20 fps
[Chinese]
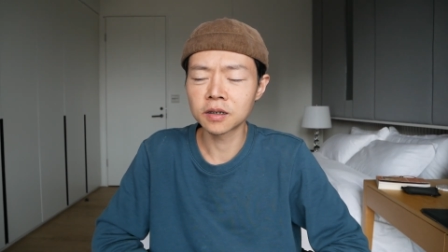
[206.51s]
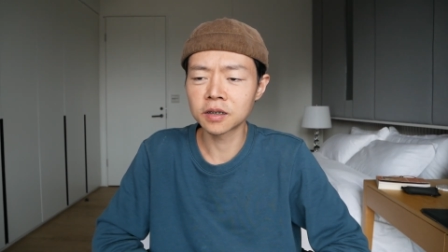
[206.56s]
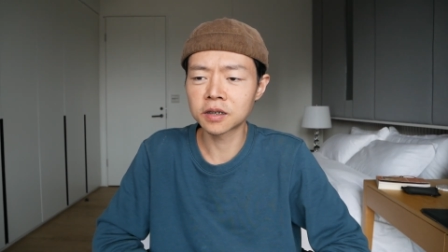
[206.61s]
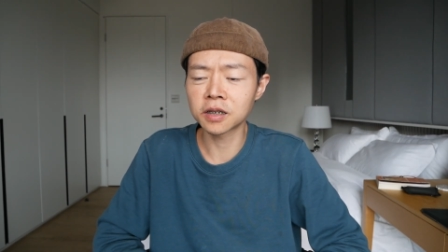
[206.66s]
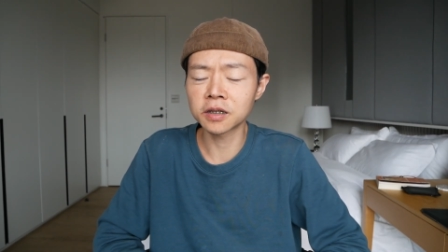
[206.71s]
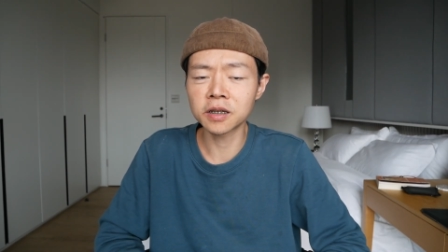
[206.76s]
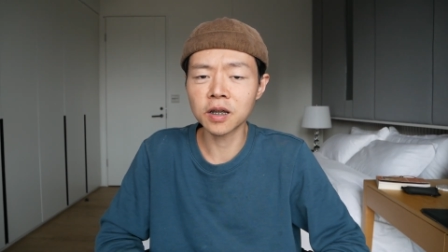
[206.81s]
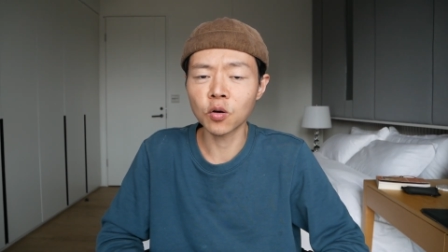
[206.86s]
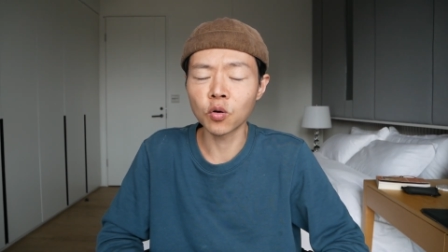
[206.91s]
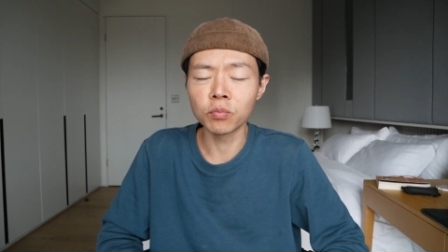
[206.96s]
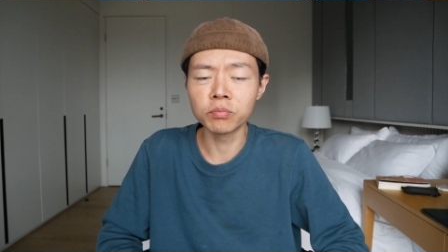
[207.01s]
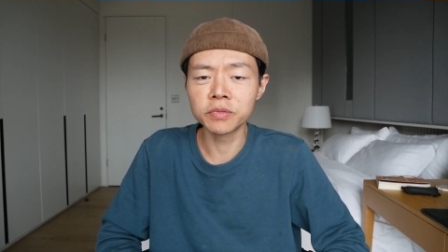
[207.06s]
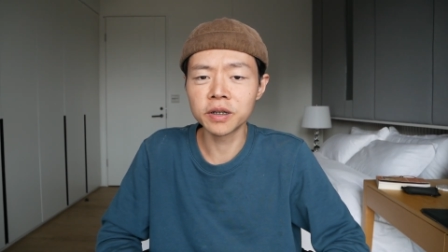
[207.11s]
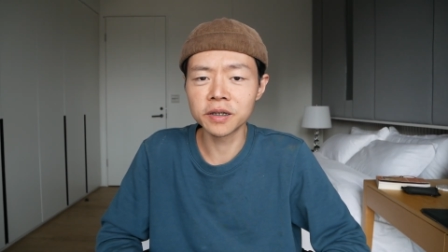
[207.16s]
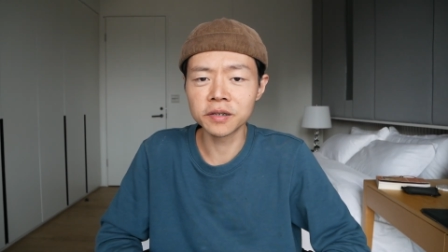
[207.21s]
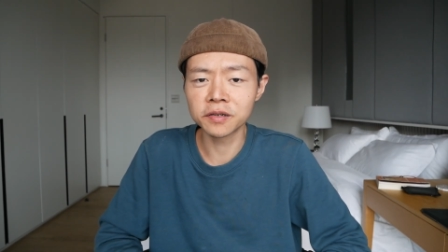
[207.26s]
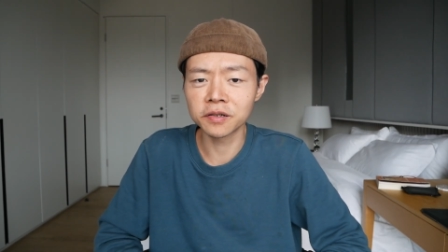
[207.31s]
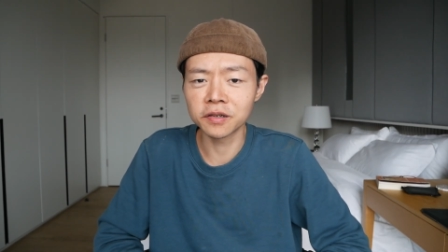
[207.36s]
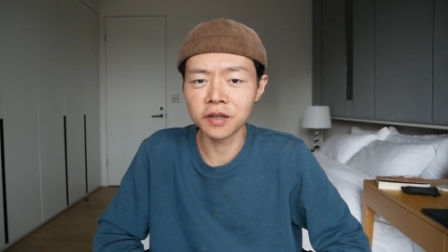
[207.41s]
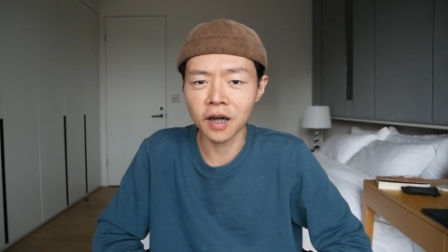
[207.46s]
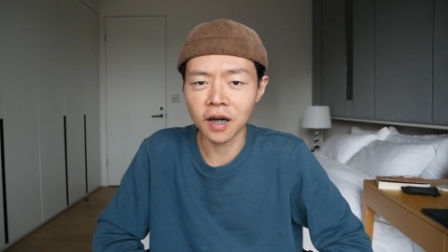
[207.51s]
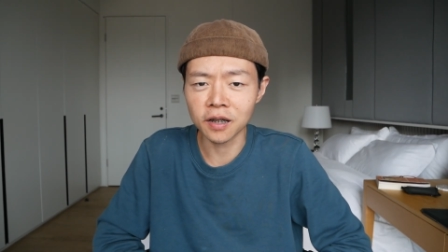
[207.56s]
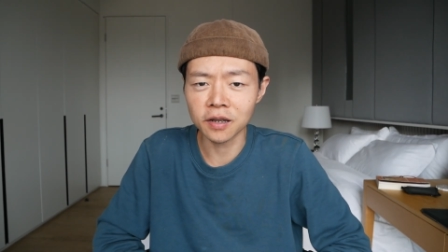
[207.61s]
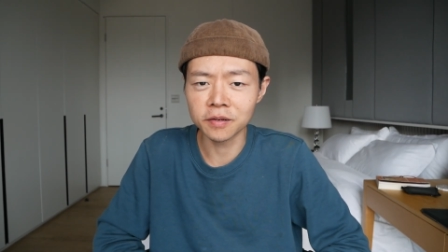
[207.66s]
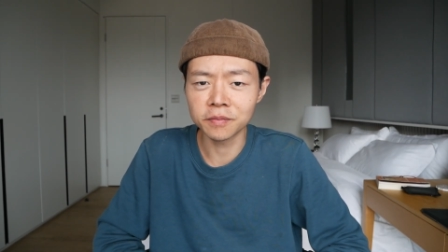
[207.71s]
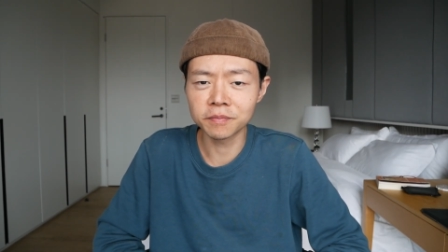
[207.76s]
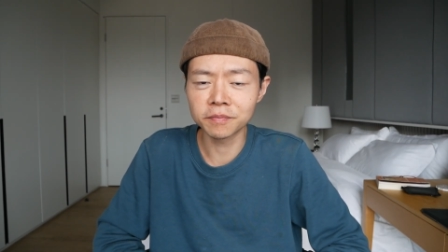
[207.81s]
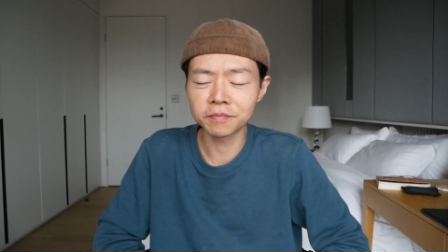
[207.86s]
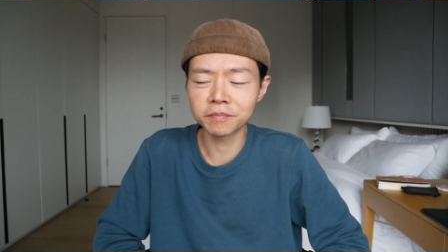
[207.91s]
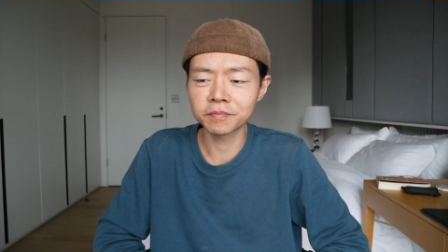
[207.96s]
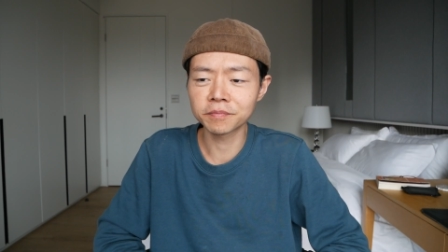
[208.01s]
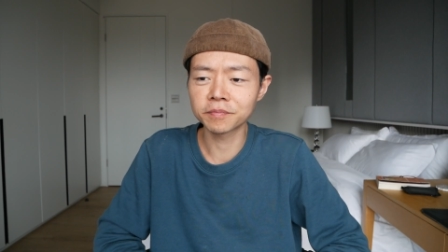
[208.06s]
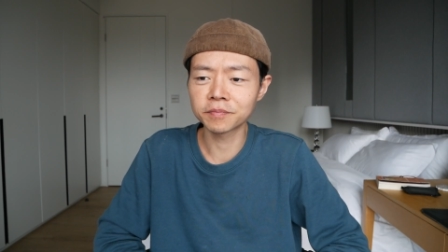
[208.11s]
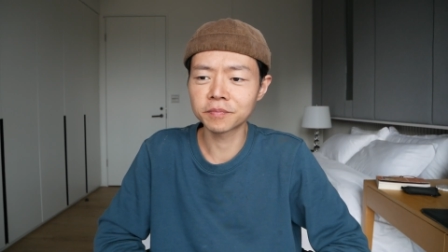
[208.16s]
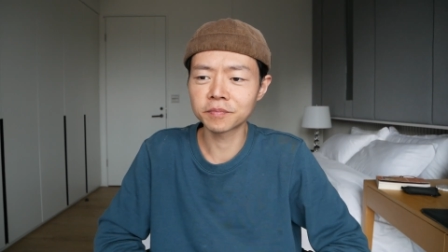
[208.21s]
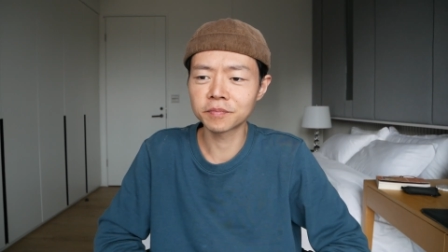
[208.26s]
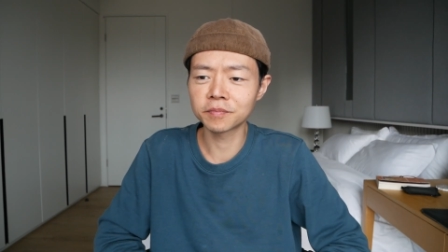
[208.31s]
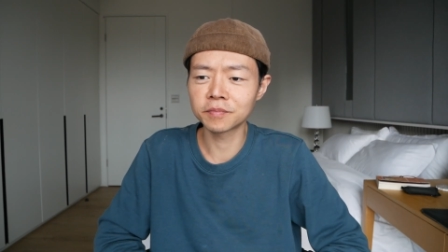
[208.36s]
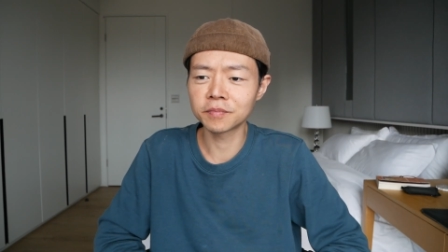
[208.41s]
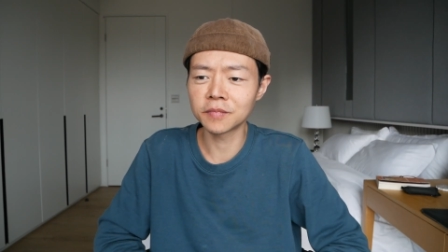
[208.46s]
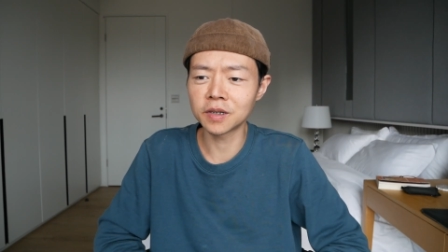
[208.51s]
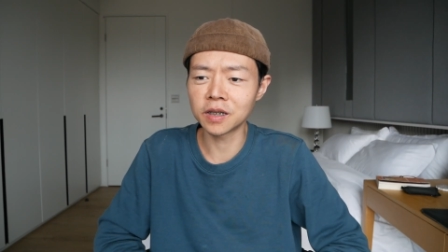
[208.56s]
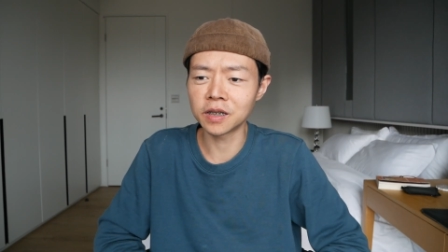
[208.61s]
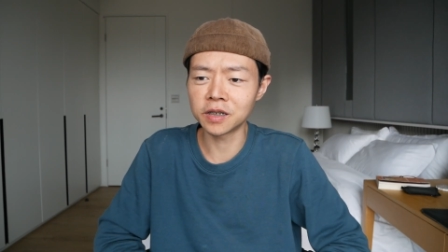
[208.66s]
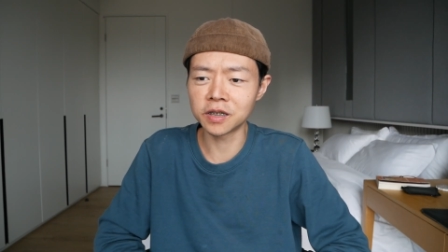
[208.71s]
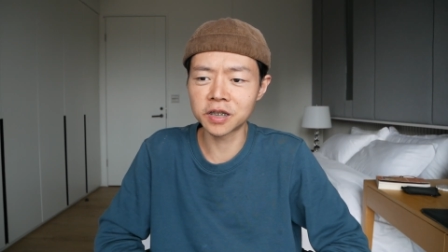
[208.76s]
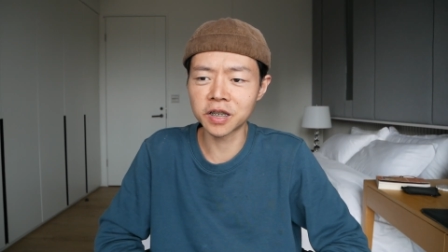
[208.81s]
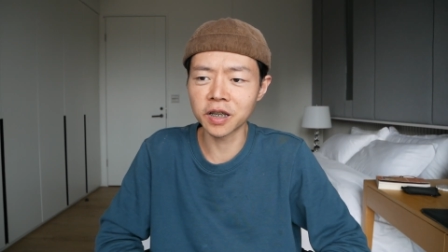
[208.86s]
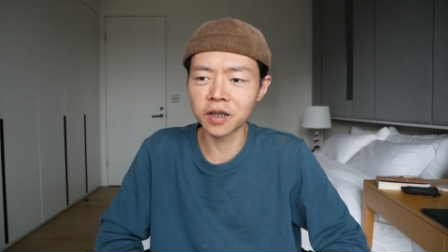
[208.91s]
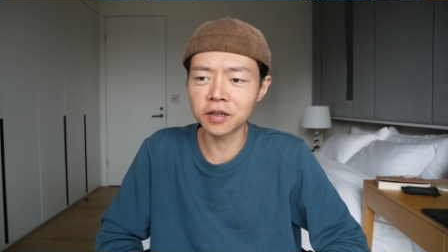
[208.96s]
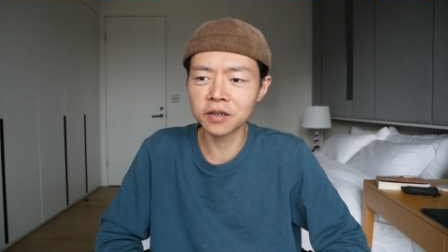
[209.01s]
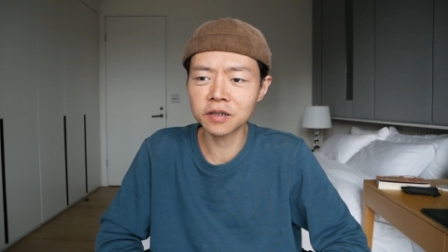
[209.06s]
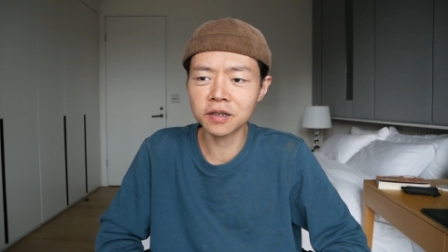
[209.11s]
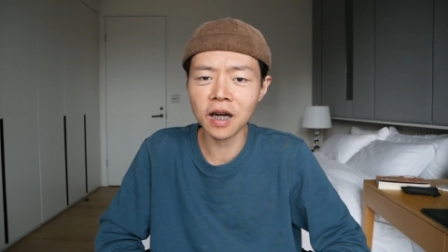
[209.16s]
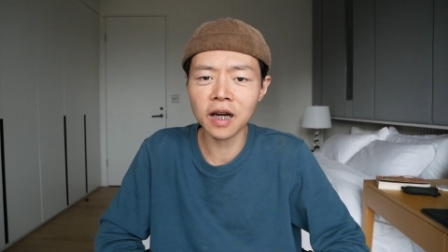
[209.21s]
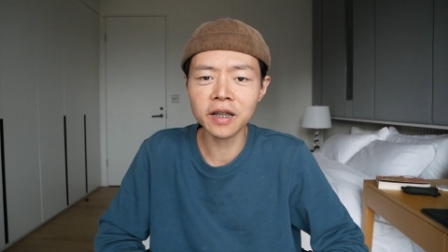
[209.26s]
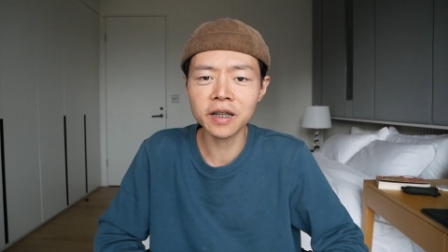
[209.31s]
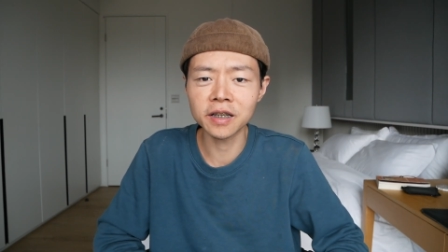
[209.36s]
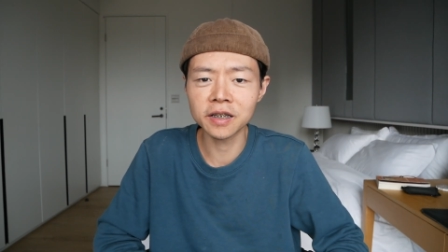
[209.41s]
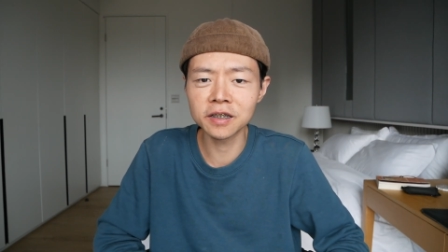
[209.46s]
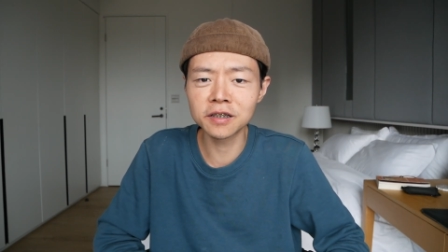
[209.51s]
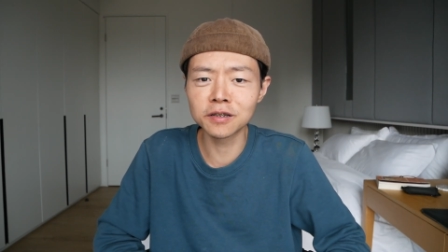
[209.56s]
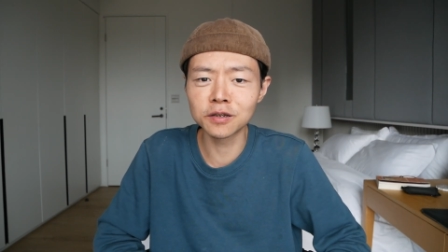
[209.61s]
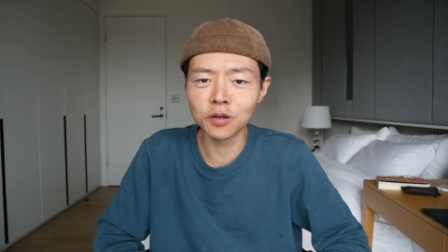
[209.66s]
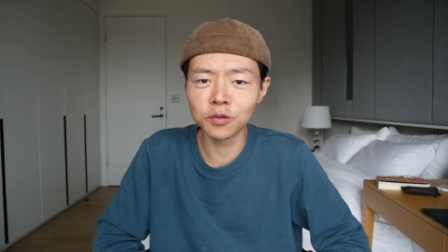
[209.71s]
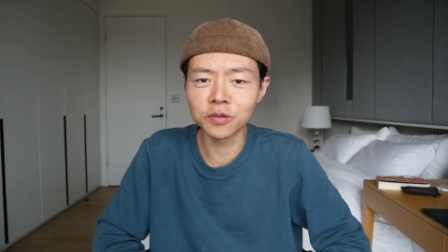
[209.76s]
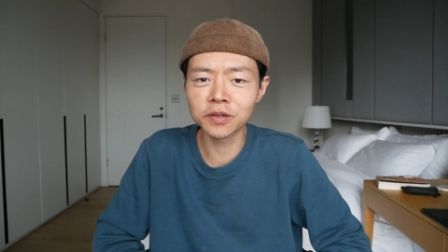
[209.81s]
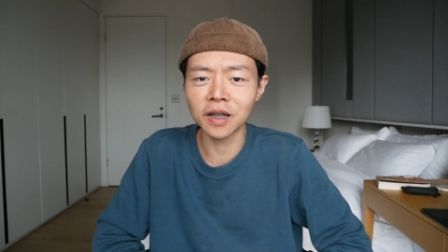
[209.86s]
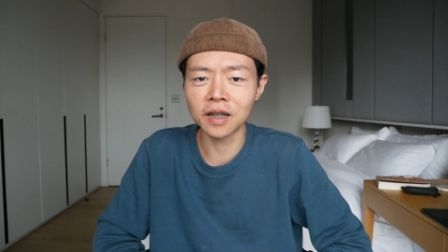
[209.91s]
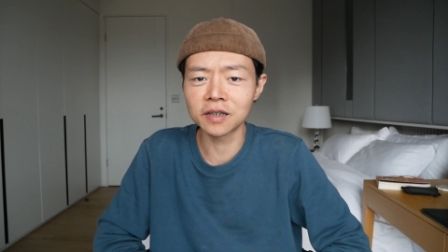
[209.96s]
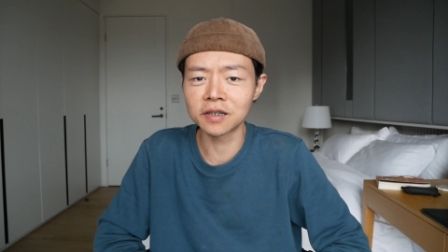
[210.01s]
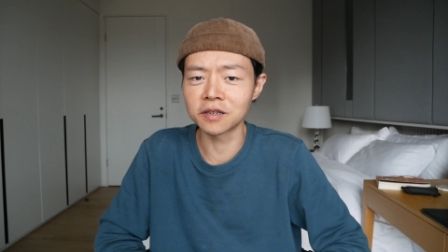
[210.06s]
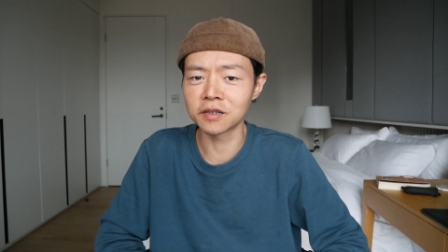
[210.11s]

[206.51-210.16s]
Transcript: 现在我们认识他了，以前他也一直都在，